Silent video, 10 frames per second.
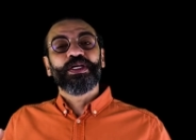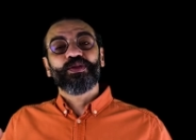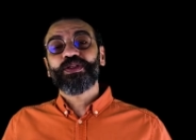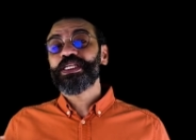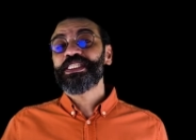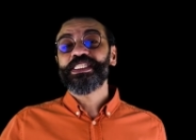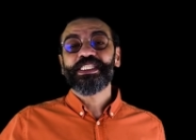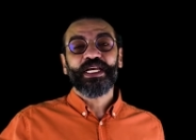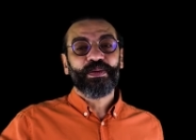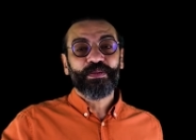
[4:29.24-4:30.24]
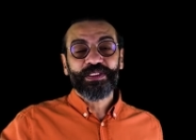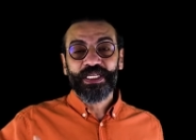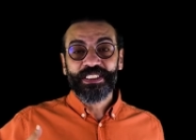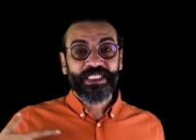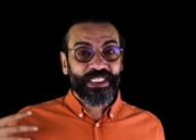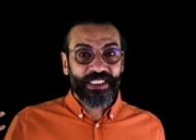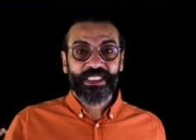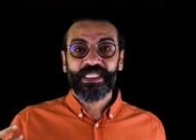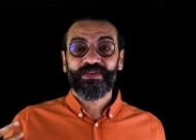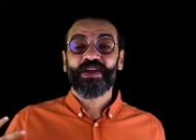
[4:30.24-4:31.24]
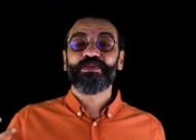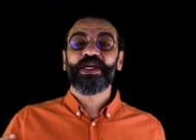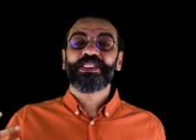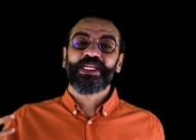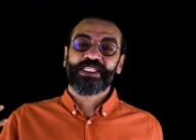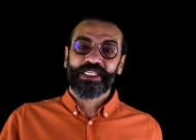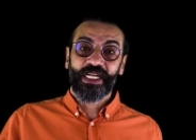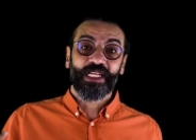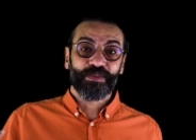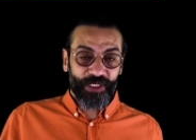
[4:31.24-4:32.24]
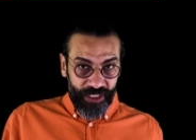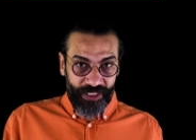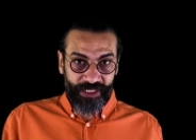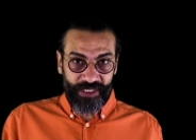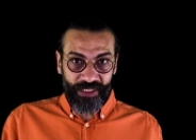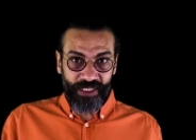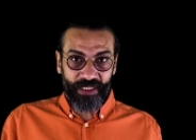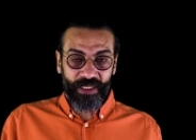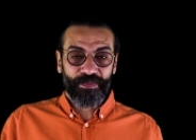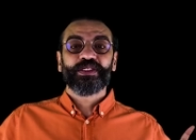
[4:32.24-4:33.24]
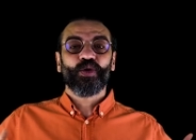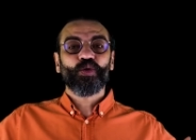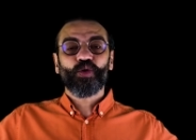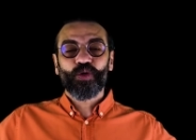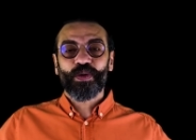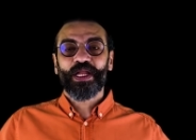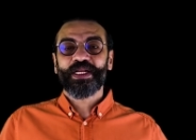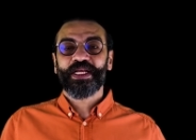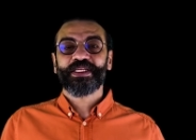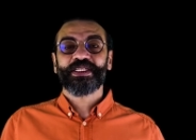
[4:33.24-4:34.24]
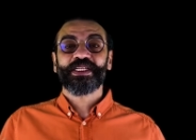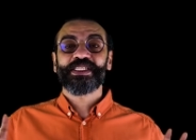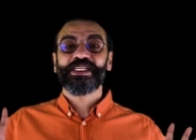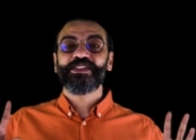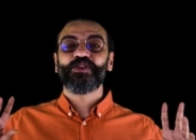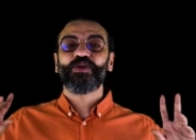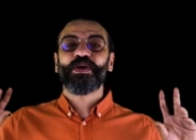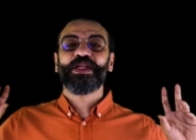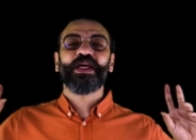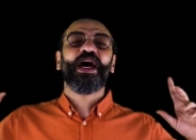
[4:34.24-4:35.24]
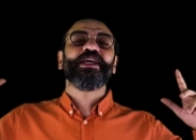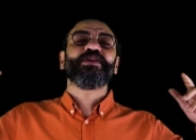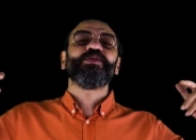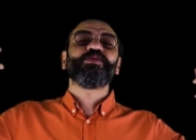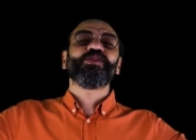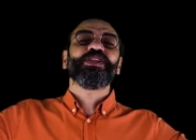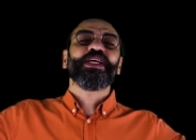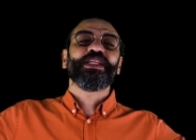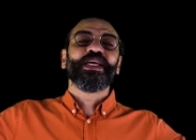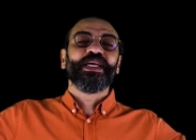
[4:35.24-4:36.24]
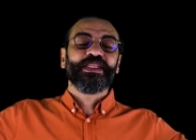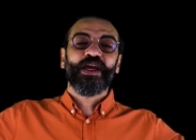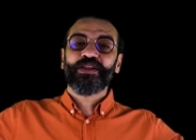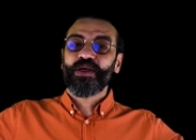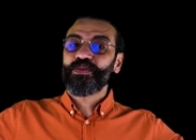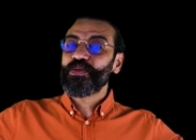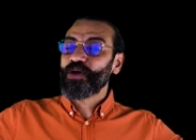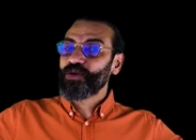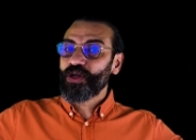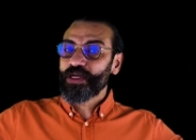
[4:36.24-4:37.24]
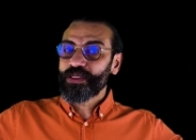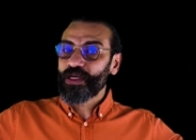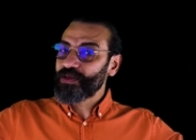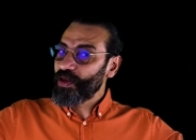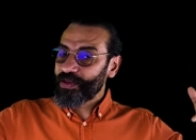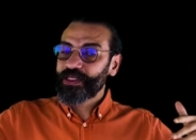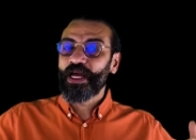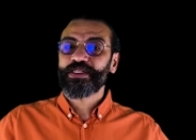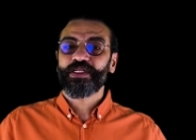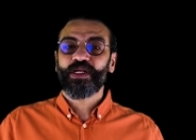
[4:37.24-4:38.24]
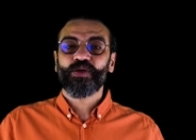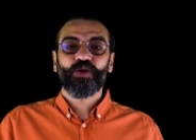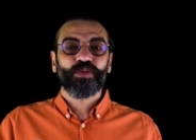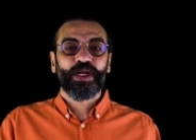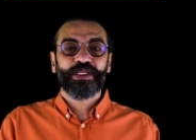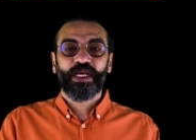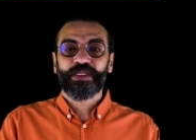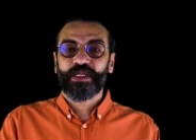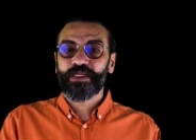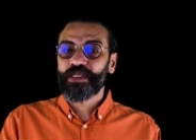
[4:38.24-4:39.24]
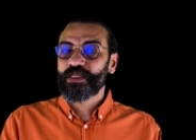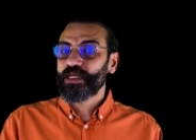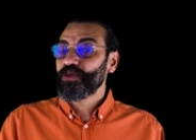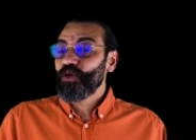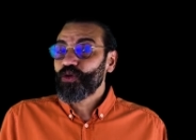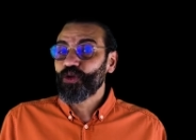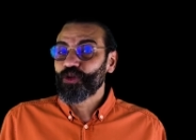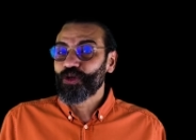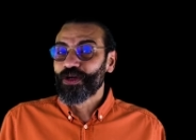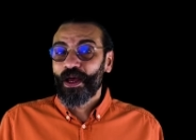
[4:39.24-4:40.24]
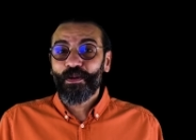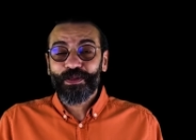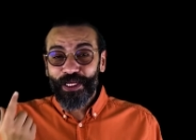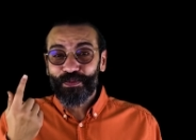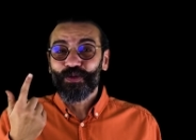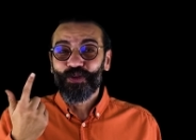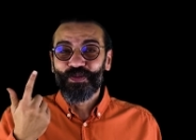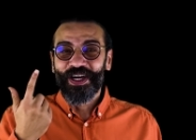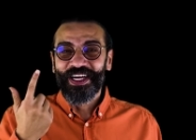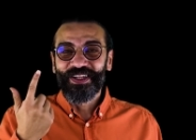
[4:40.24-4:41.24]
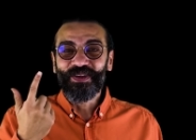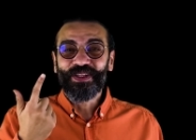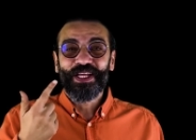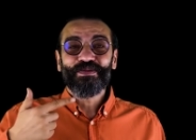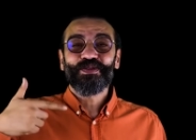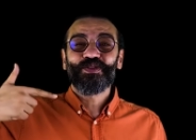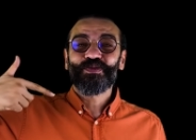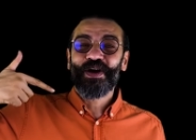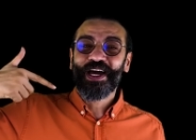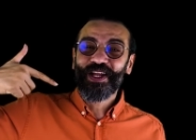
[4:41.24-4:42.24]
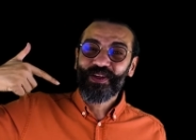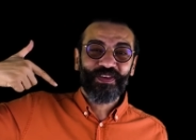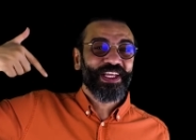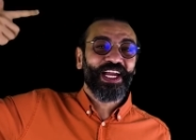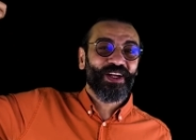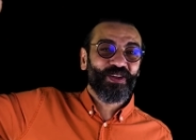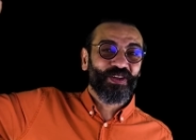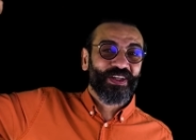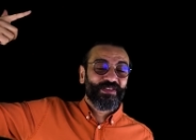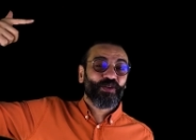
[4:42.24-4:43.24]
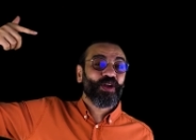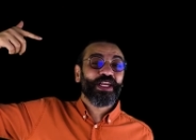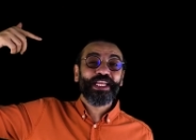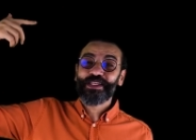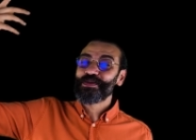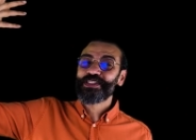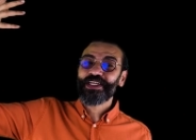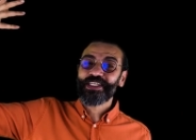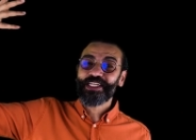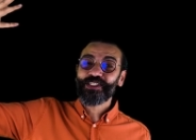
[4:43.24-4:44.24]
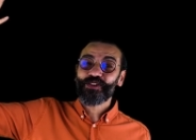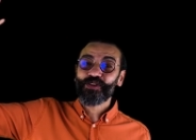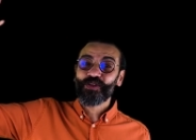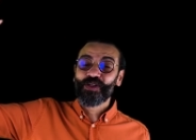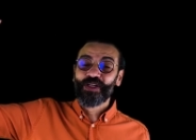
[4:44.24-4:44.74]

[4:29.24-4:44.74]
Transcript: Dolayısıyla siz de yapamayacaksınız hissini vermeye çalışır genelde başarısız insanlar. İşte o kurbağalar da arkadaşlar seyirci kurbağalar da hayır mümkün değil derken bir bakıyorlar ki evet gerçekten kurbağalar tek tek tek tek dökülüyor. O tek bir kurbağa kalıyor, tek bir kurbağa kalıyor ve ilerliyor. Ve kurun en tepesine kadar çıkıyor.